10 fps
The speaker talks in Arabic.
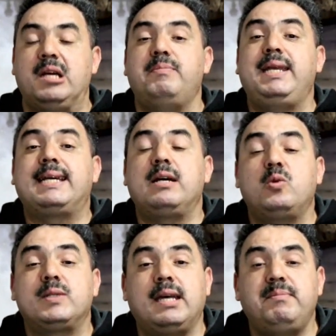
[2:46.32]
ملي
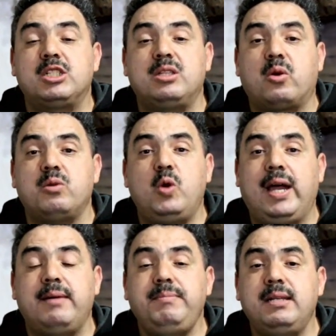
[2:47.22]
كنقول تهميش دور
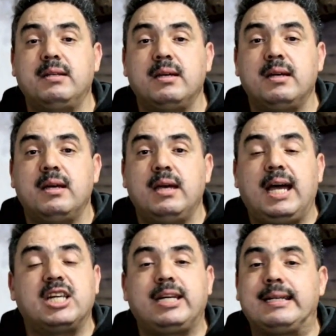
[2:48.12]
المحامين
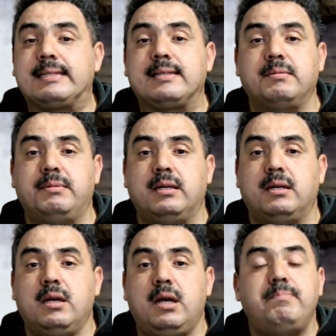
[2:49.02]
اش كنقصد به
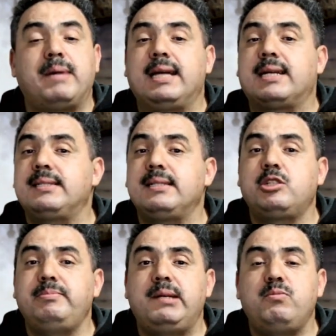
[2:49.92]
ما
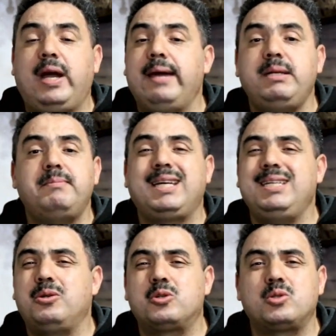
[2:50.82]
كنقصدش به المحامين ما
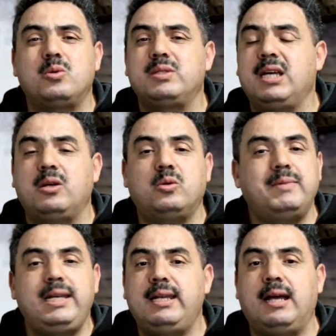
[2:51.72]
كيديروش الشغل ديالهم
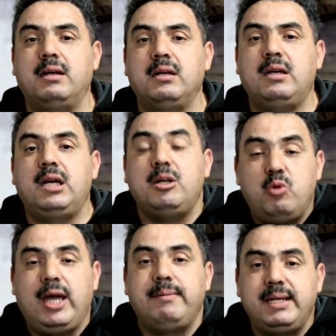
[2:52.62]
لا
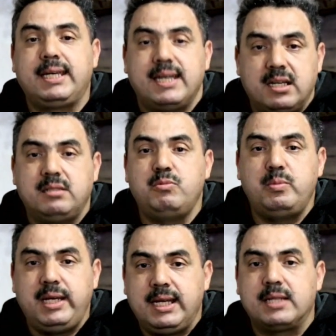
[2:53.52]
المحامين كيخدموا
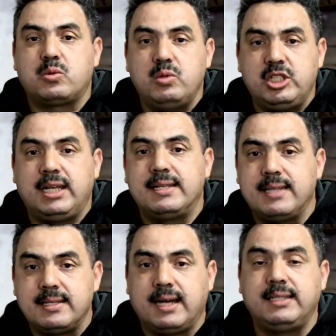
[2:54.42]
ملي كتكون
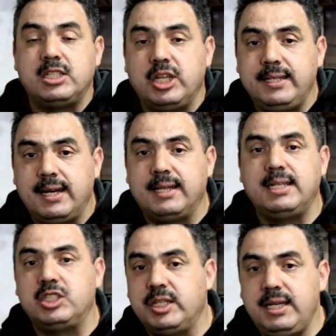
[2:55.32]
الجلسات غدا جايه
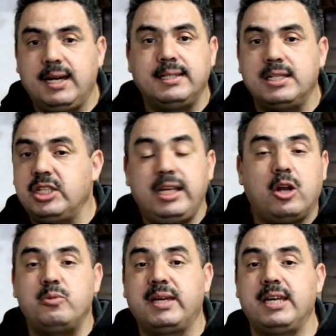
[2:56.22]
غدا جايه غدا جايه
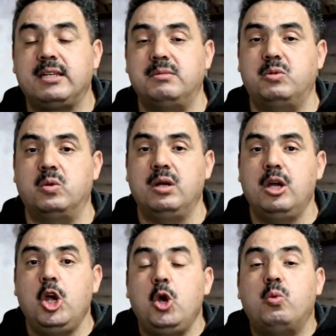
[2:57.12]
راهم كيخدموا
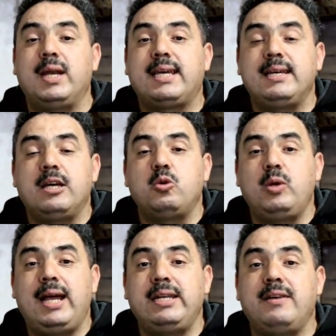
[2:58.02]
ولكن
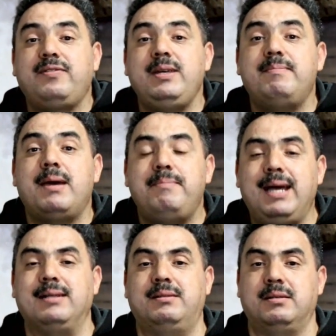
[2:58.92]
كنقول انا فيما
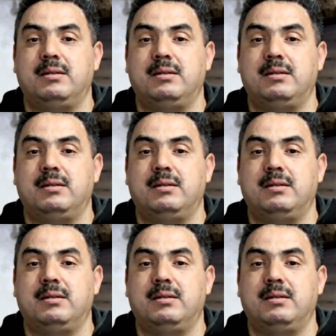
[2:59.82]
بعد